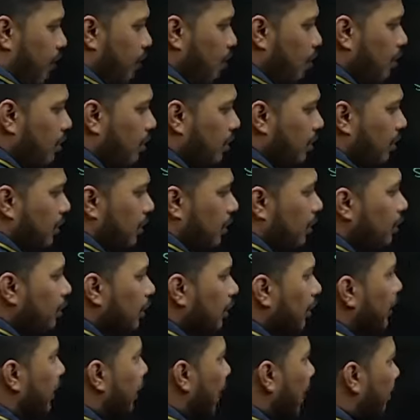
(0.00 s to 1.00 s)
रूट
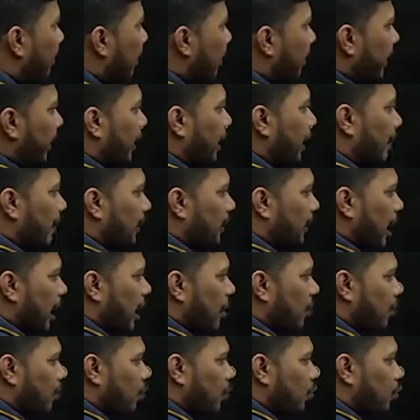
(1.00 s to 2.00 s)
क्या बनेगा बताओ
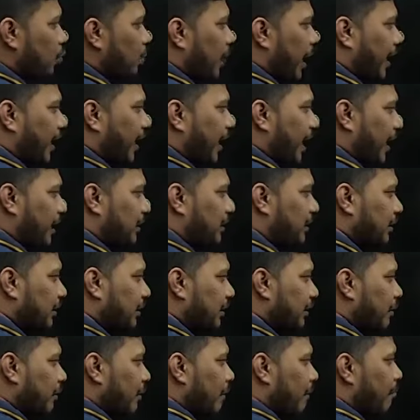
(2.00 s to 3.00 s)
टू बाई एक्स
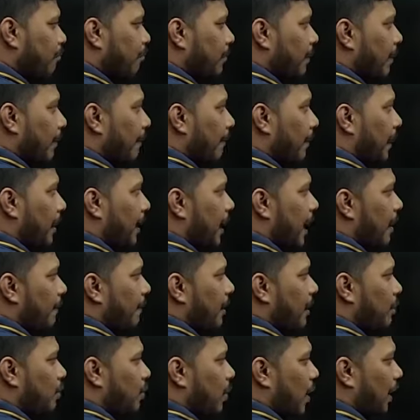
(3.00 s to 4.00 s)

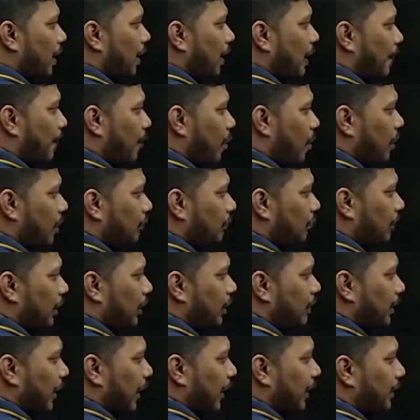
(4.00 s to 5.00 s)
बराबर वन अपॉन
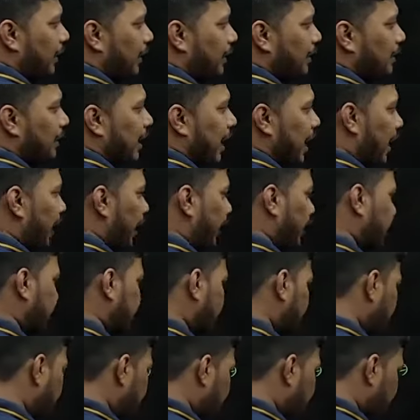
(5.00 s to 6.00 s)
वन माइनस का एक्स
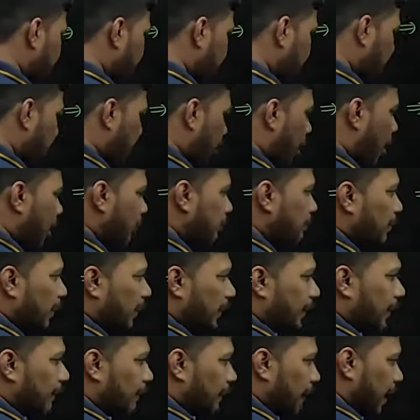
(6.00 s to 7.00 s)
क्रॉस
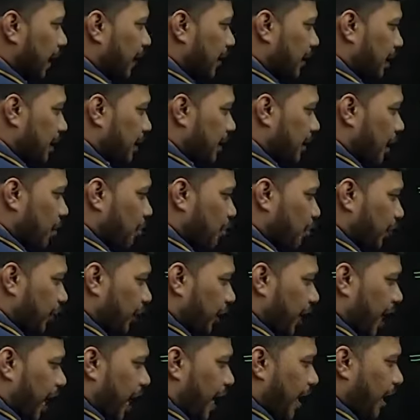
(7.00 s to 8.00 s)
मल्टीप्लाई करता हूं तो
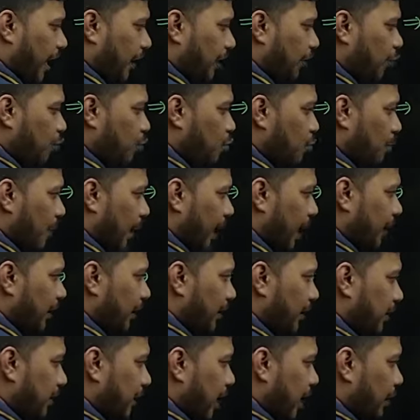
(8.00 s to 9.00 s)
यह आएगा टू
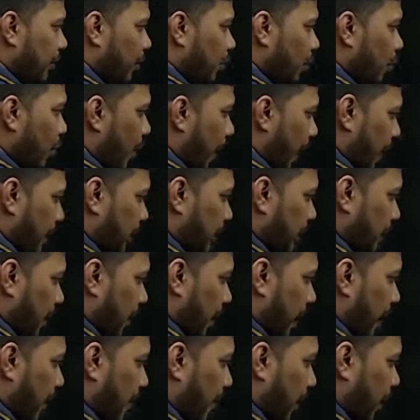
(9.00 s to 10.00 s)
माइनस का टू एक्स
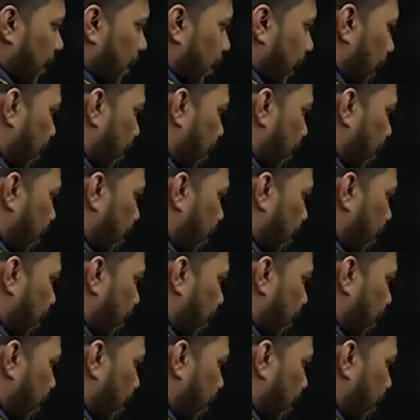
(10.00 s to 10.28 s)
बराबर का